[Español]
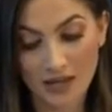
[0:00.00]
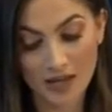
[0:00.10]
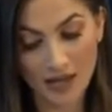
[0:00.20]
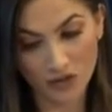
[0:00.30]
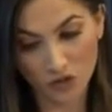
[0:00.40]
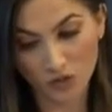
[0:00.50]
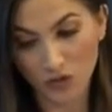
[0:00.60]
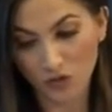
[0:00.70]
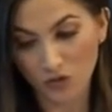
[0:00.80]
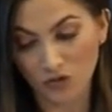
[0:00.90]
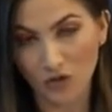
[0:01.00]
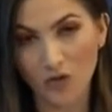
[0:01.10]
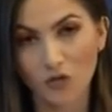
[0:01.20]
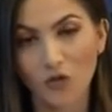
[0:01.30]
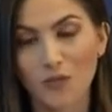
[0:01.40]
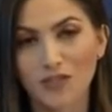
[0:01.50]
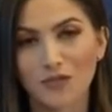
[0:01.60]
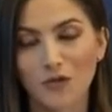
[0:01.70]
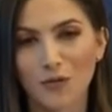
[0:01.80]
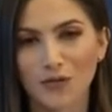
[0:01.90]
y en dos minutos continuamos con
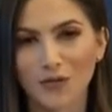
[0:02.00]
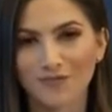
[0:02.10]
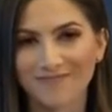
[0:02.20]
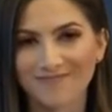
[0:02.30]
más información.